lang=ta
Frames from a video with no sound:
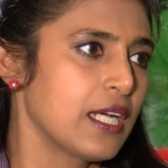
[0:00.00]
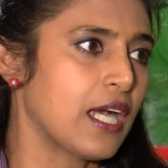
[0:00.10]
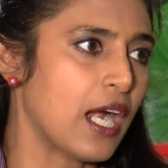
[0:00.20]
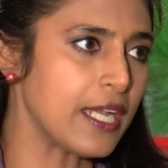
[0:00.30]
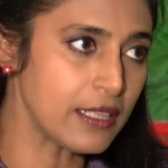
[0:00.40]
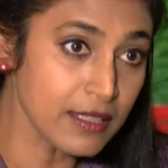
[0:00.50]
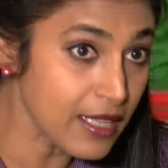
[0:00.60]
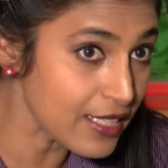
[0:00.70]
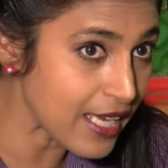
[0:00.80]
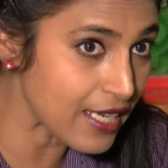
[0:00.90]

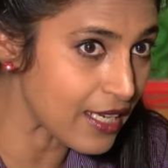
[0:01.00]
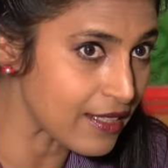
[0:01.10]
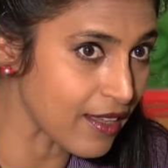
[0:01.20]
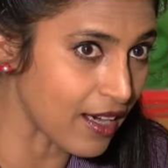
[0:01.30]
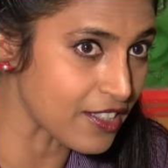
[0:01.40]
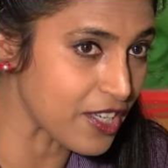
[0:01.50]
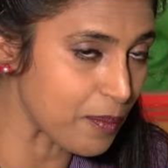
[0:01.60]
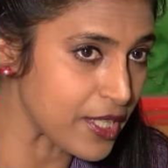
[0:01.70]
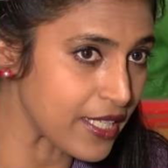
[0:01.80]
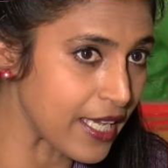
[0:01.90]
கடந்த ஜெயலலிதா ஆட்சியை
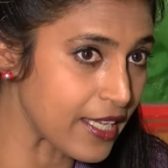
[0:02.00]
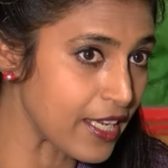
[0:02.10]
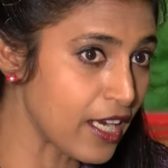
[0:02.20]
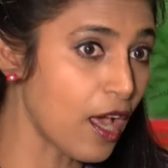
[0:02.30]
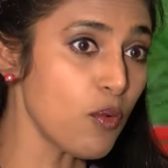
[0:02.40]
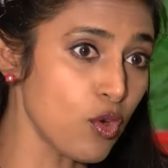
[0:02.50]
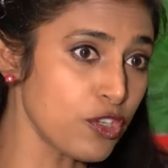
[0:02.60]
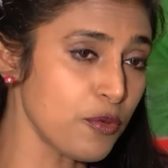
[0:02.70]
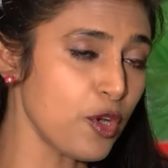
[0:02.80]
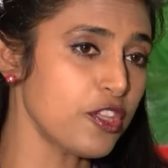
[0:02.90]
பற்றி கேட்குறீங்களா
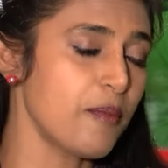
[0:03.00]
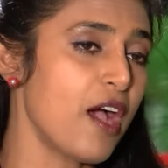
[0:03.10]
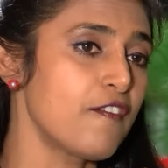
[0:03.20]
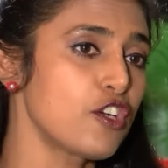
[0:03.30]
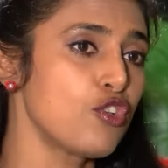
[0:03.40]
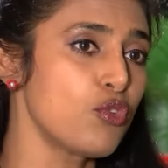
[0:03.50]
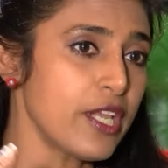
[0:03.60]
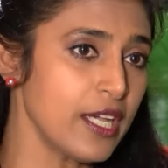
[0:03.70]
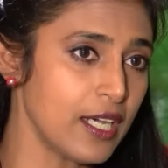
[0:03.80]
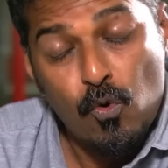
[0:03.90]
ஒட்டுமொத்தமாக
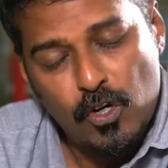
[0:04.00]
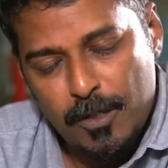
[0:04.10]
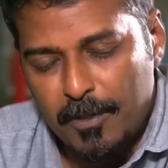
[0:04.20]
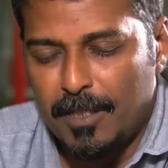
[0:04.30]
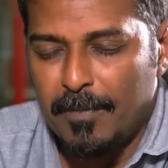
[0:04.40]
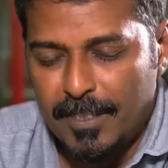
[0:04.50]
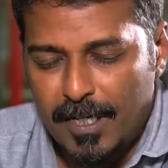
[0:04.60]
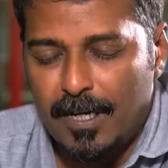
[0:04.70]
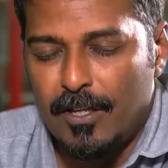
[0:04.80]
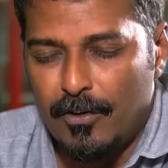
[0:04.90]
அவங்களுடைய ஒட்டுமொத்தமாக
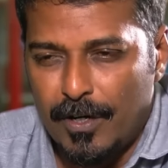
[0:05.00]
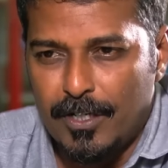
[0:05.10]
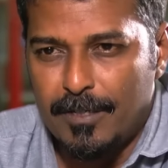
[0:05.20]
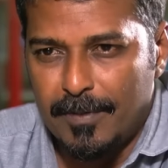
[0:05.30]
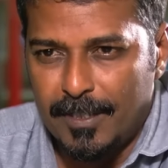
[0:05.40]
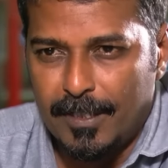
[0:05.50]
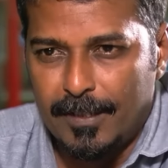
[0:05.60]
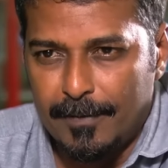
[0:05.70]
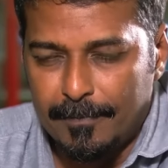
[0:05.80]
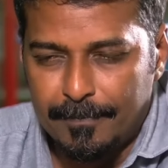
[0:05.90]
ஜெயலலிதாவுடைய ஆட்சியை பற்றி கேட்குறேன்